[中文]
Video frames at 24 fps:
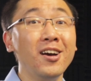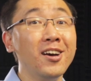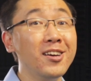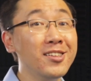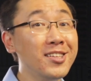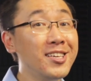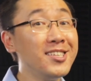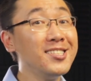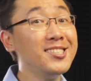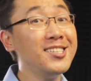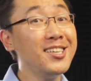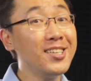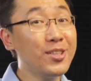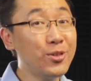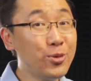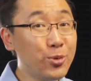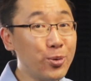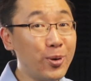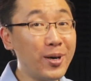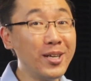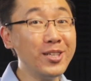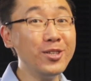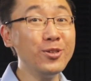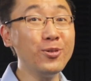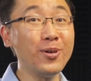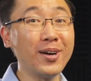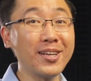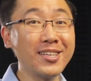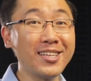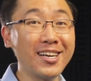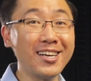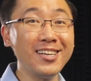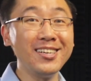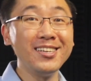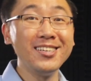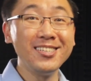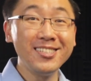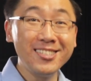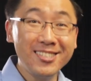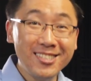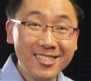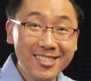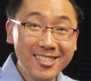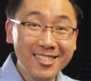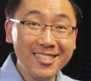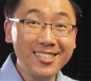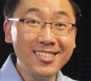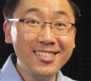那些短短的。
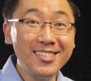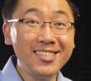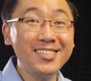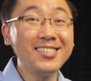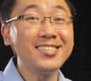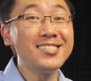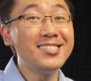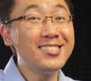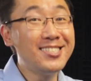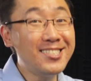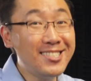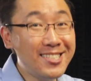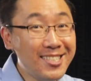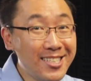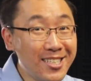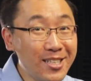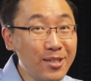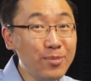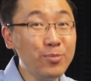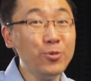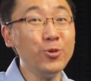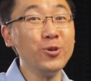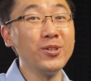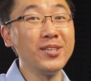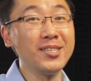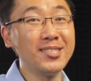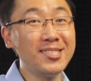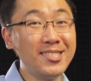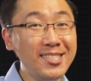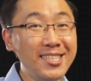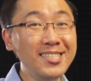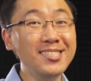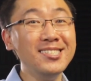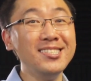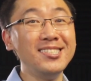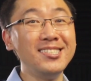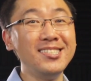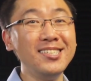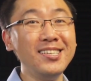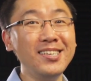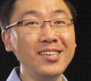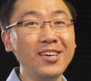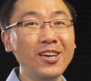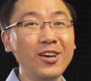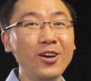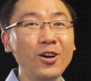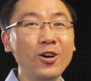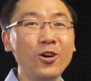几个字母的信
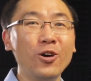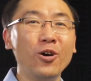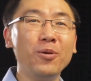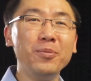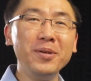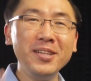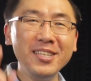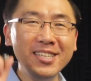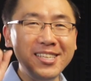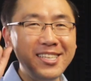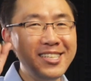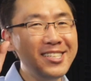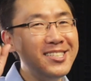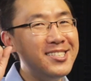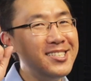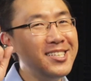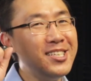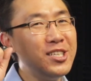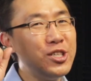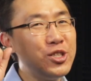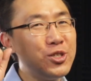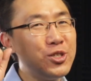息，我们已经